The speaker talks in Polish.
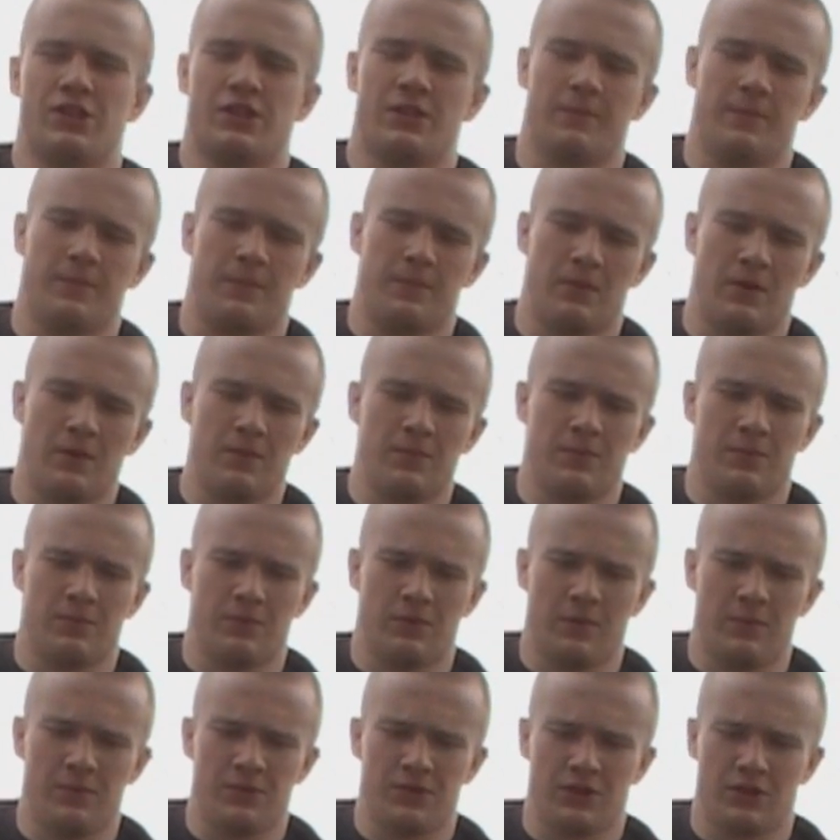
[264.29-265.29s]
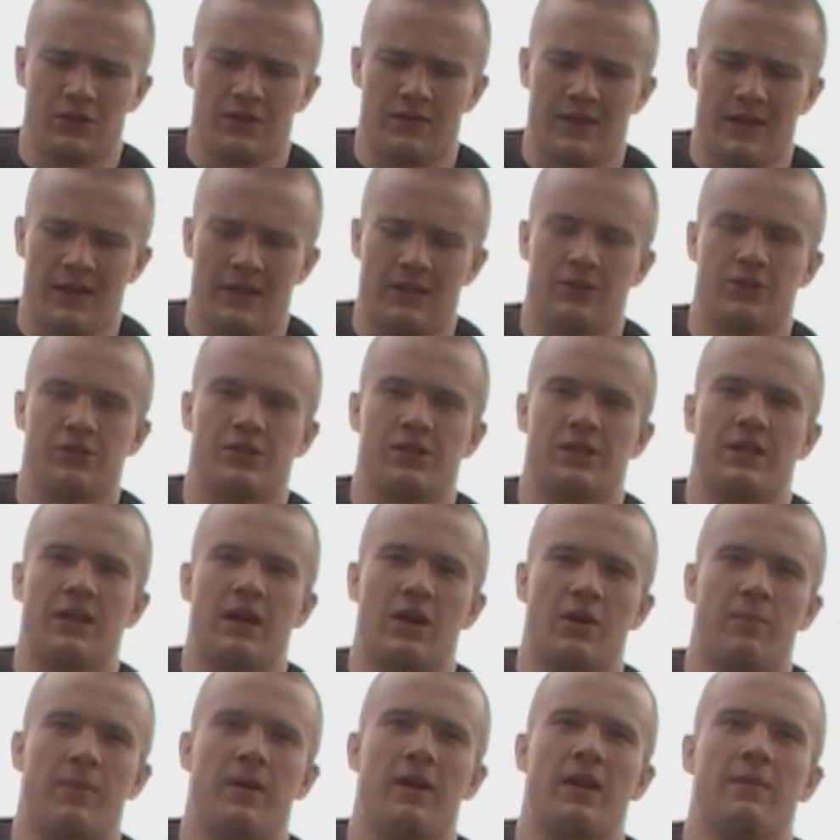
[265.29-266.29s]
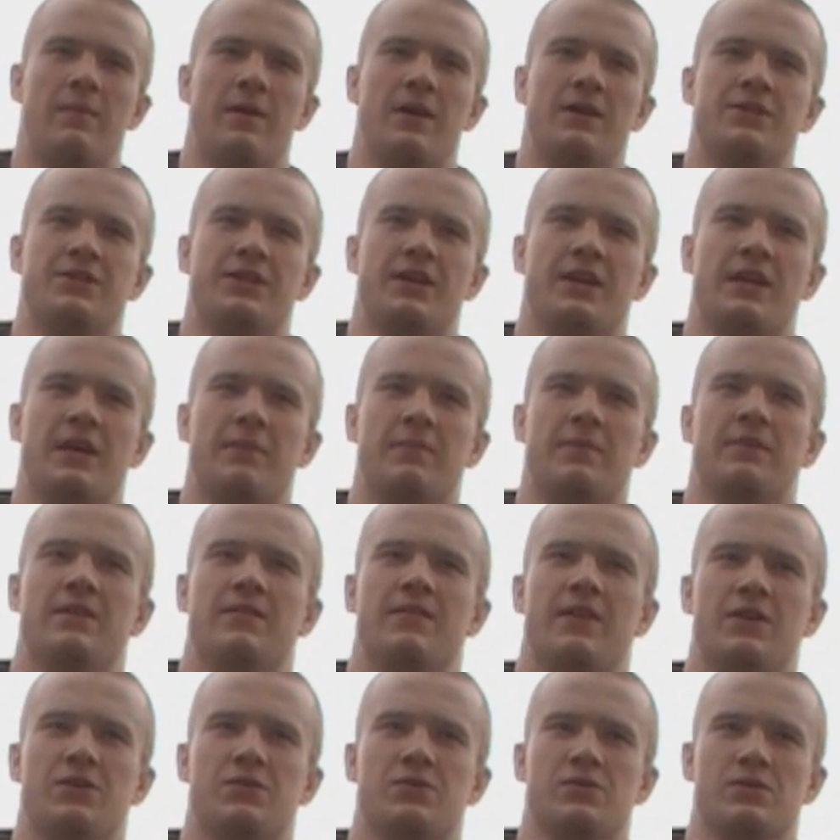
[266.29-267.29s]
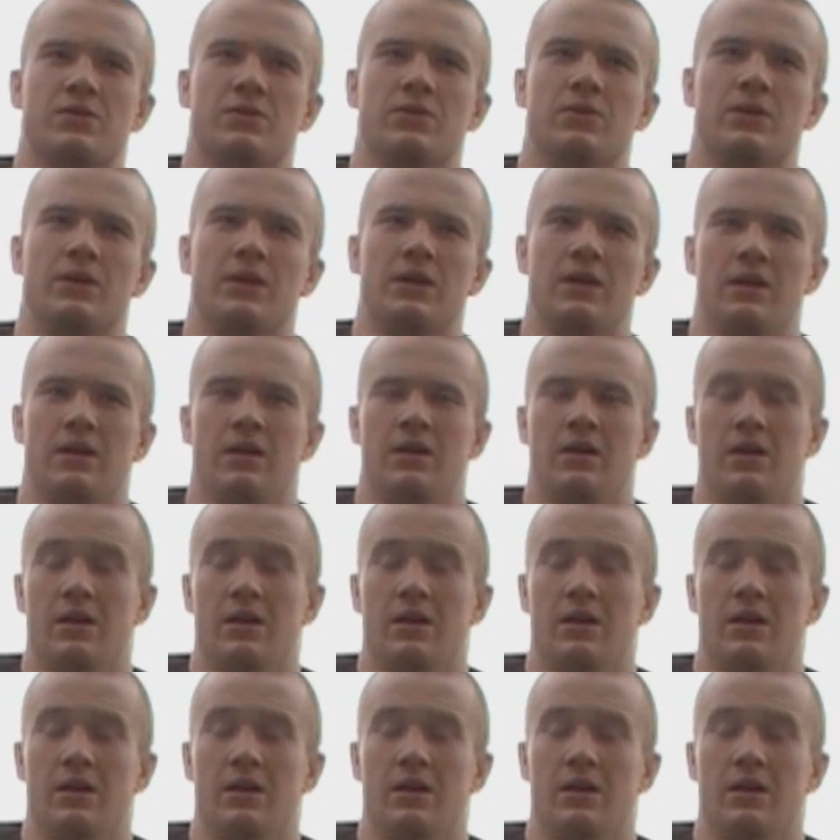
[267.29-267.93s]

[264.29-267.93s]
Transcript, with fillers: Czy byłem, byłem przygotowany na to, że ja obalę Maćka, ja będę walczył z góry.